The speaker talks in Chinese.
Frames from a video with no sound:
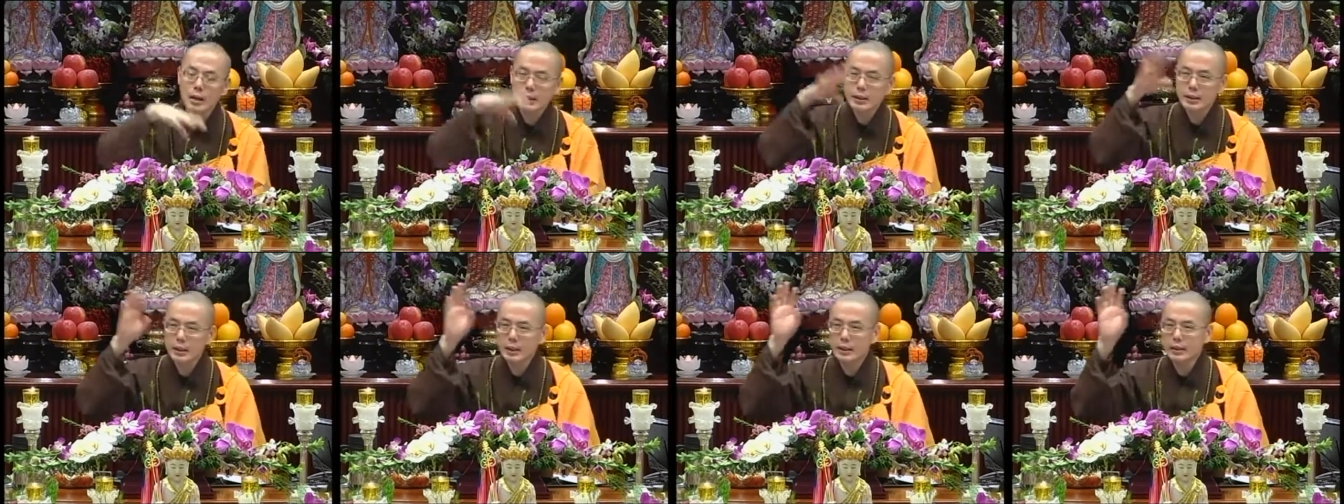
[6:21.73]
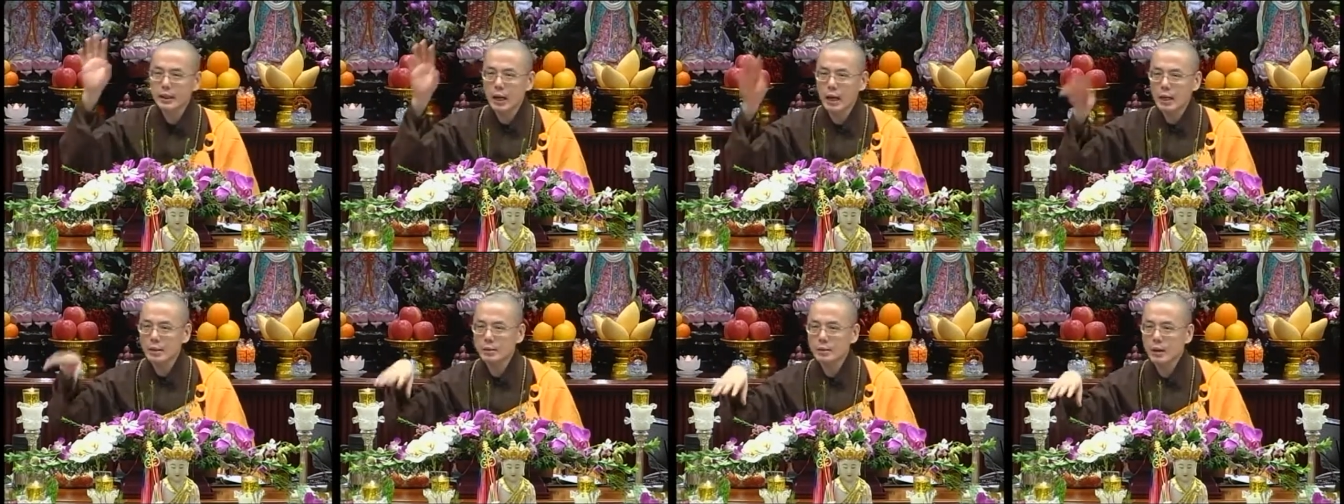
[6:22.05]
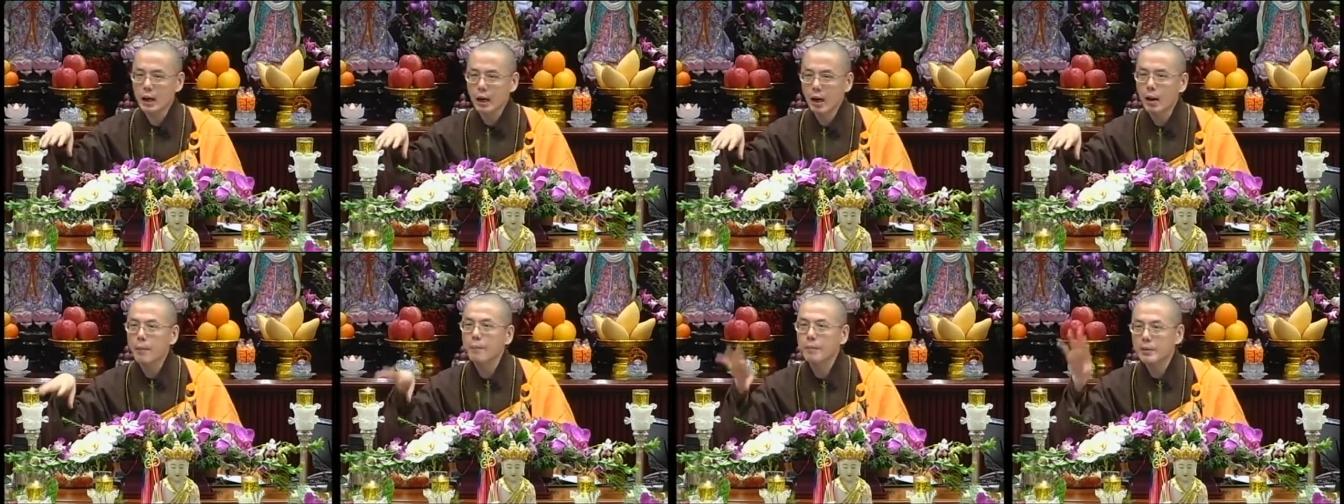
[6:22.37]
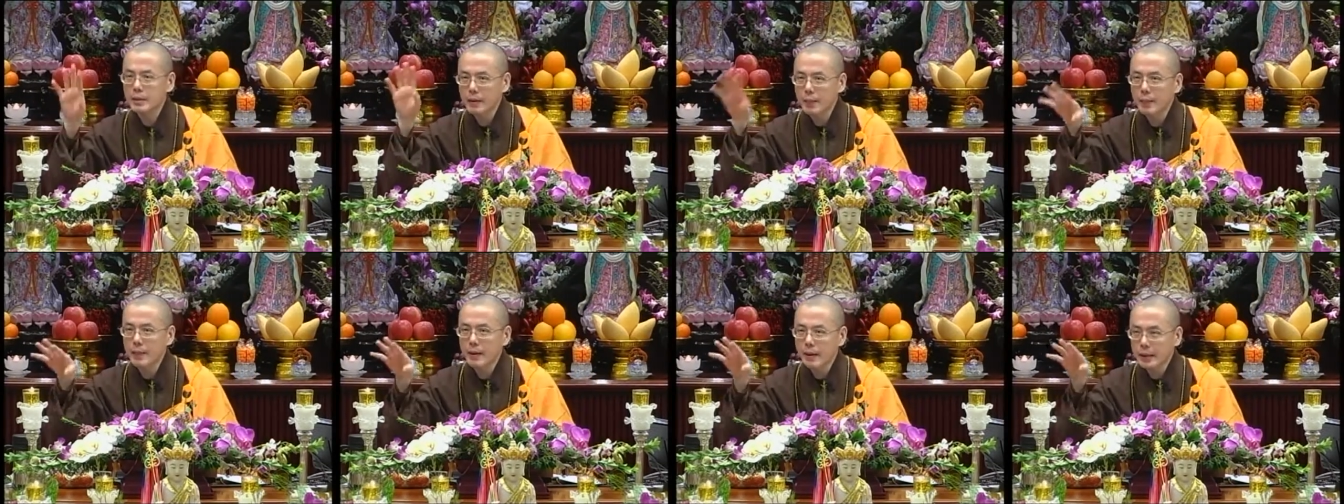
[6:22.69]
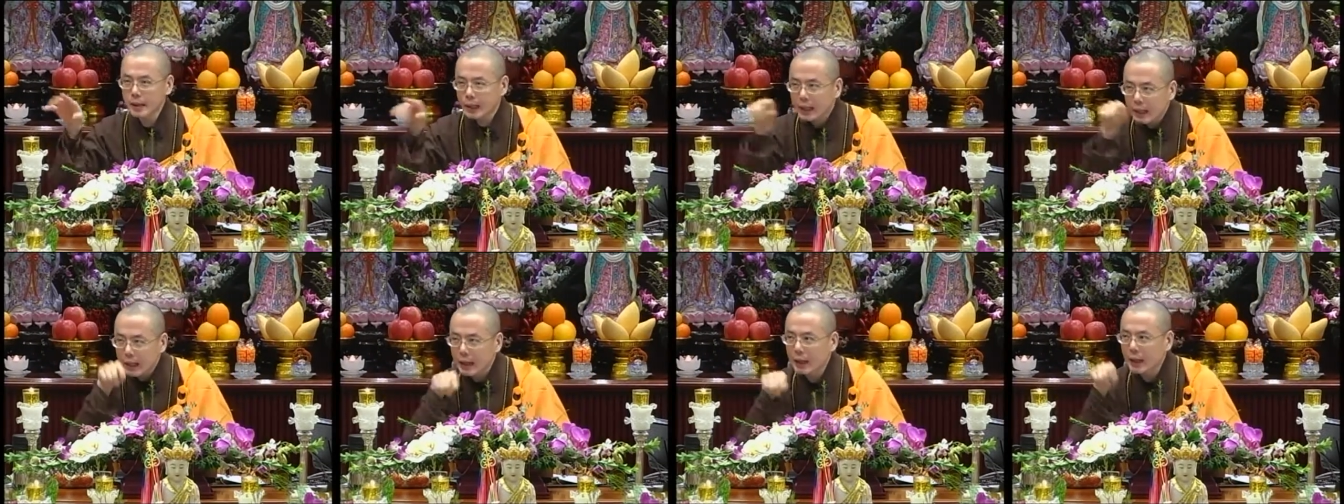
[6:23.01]
这个大厂啊比较便
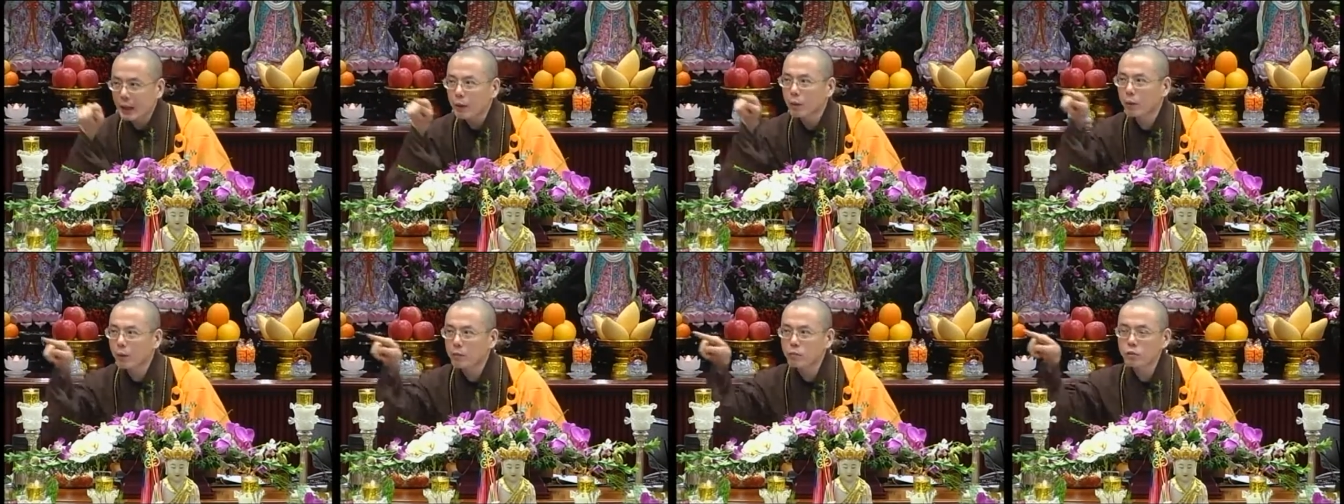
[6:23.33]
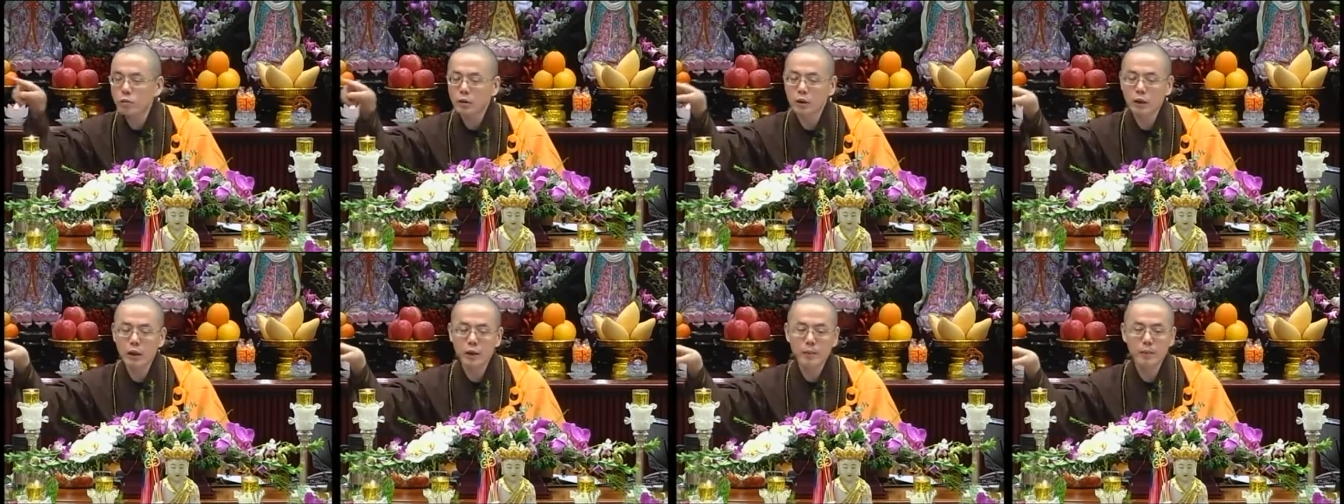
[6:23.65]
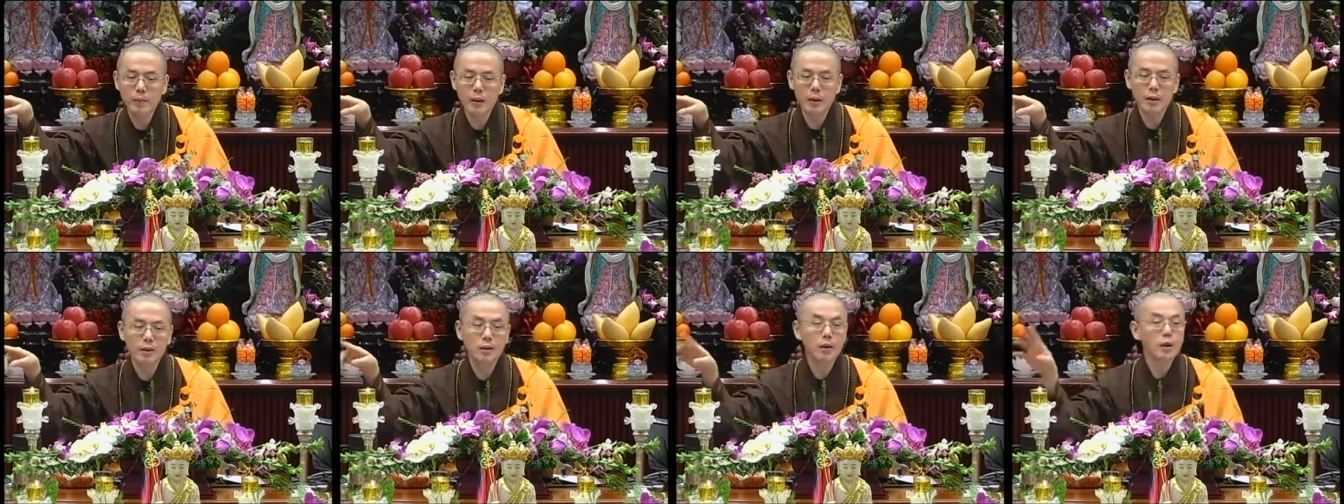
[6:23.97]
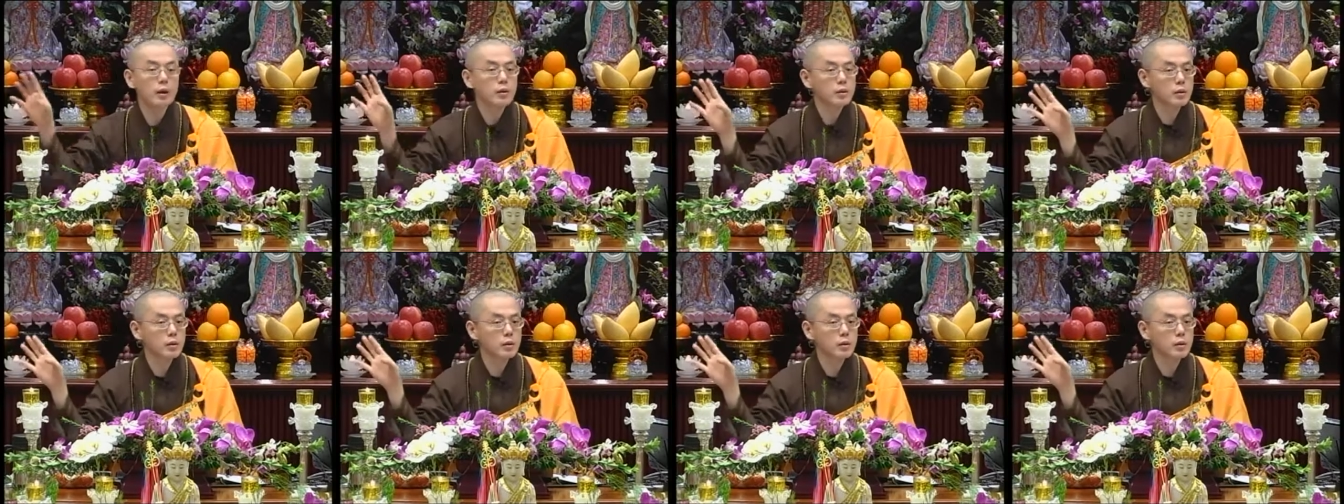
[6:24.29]
宜，来来，我们去那边。